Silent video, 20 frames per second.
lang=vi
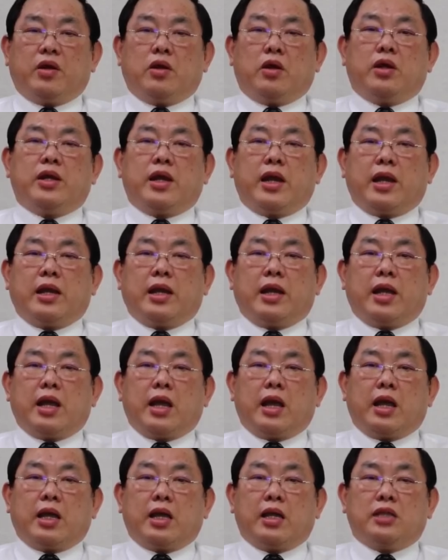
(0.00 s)
và phải nói
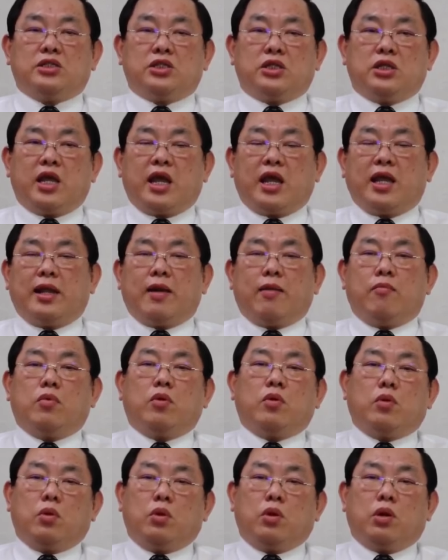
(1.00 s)
rằng là cái sự
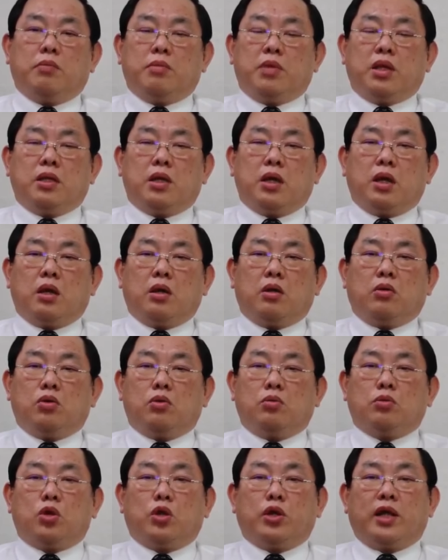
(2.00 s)
hài lòng của bệnh
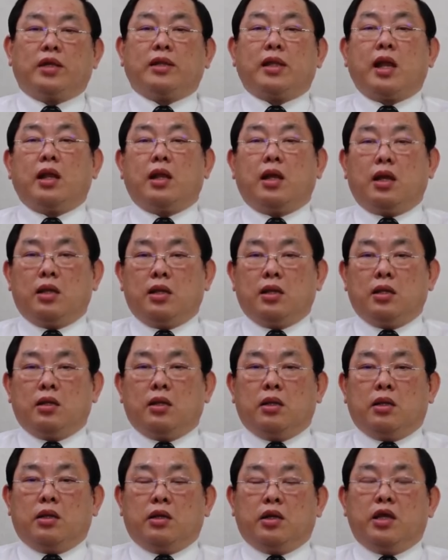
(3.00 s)
nhân của chúng tôi đã tăng
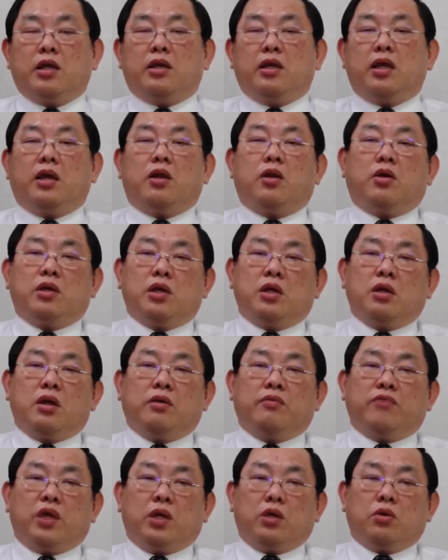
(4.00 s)
lên. Riêng về
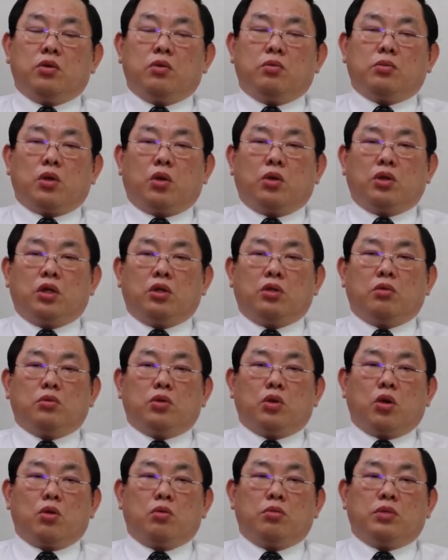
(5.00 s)
nói với đơn vị của chúng
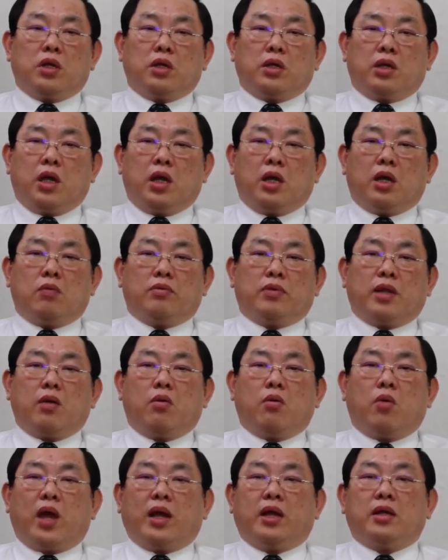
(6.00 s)
tôi thì chúng tôi cũng thực hiện
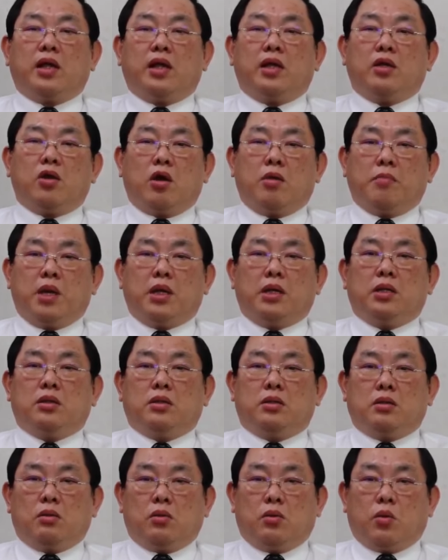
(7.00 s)
công tác quản trị cho
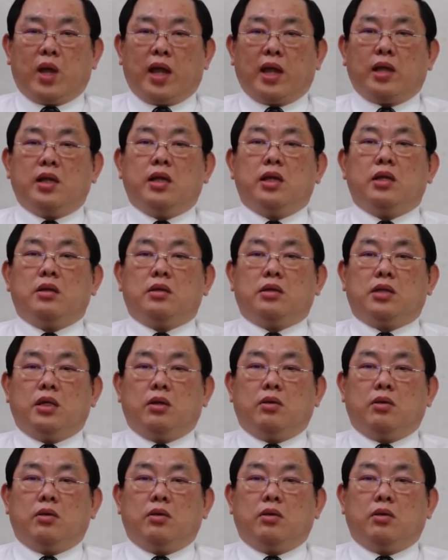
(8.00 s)
mình quản lý